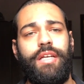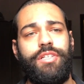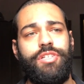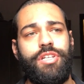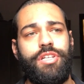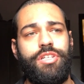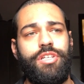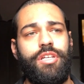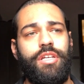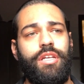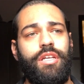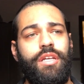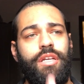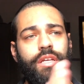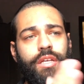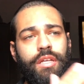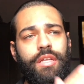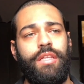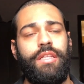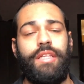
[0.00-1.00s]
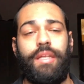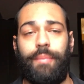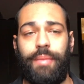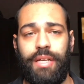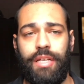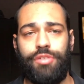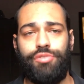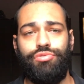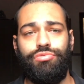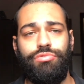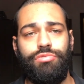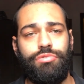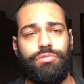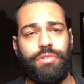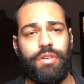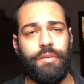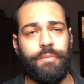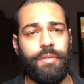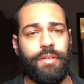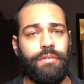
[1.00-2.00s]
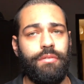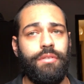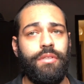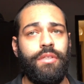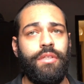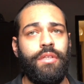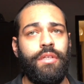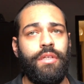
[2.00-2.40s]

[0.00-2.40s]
A gente trabalha junto no caminhão.